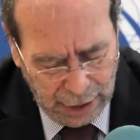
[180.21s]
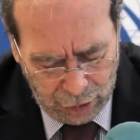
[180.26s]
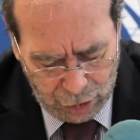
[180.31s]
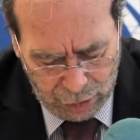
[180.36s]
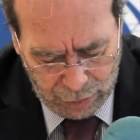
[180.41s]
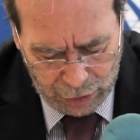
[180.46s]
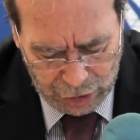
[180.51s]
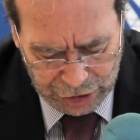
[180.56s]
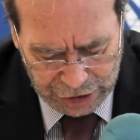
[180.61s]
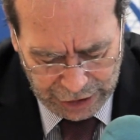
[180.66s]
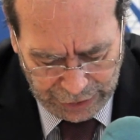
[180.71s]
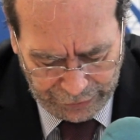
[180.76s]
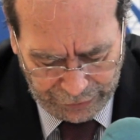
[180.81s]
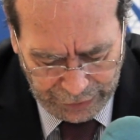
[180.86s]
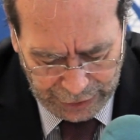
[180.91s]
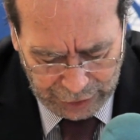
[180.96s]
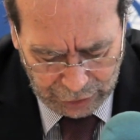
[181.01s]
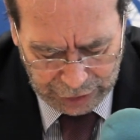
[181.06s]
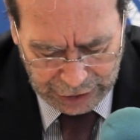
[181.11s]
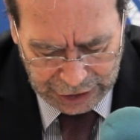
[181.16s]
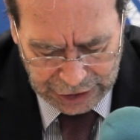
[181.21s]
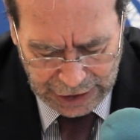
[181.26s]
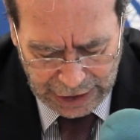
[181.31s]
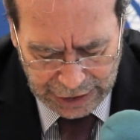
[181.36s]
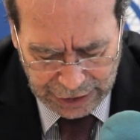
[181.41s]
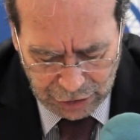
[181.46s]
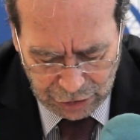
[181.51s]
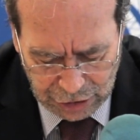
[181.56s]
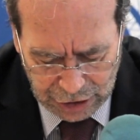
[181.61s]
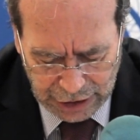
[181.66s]
como es el 0-3
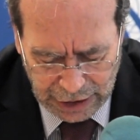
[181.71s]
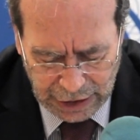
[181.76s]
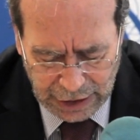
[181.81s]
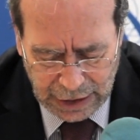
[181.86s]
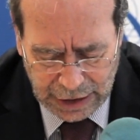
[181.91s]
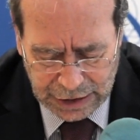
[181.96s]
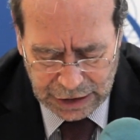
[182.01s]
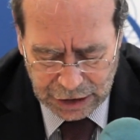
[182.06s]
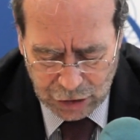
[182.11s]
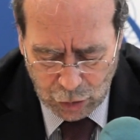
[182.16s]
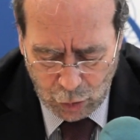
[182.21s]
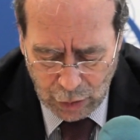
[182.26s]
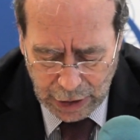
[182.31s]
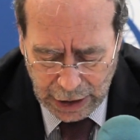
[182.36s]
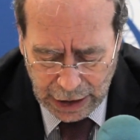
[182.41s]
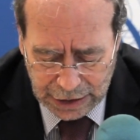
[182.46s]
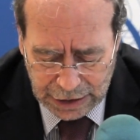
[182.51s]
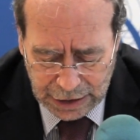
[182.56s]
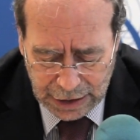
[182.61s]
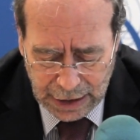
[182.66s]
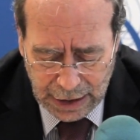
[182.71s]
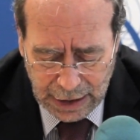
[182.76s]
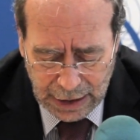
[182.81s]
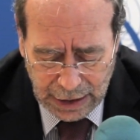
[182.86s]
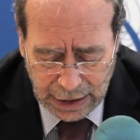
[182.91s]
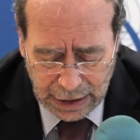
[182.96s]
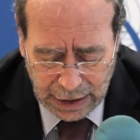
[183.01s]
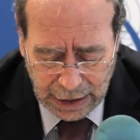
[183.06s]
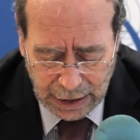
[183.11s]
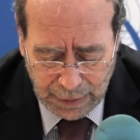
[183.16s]
años, en las escuelas
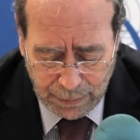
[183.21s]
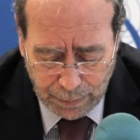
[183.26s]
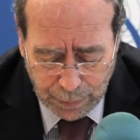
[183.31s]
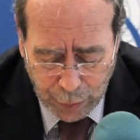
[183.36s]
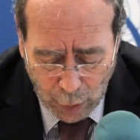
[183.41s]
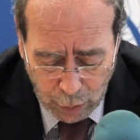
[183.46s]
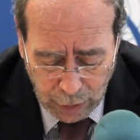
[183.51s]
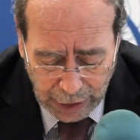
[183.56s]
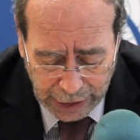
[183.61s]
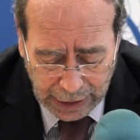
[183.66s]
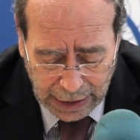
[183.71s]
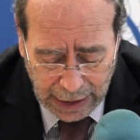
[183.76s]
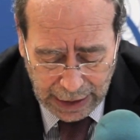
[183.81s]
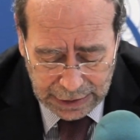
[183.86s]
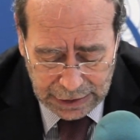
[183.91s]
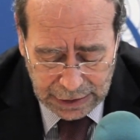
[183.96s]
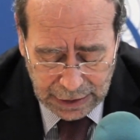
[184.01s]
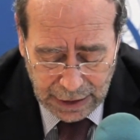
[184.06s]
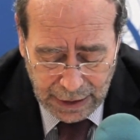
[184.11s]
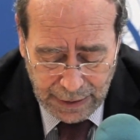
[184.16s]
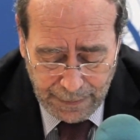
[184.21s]
públicas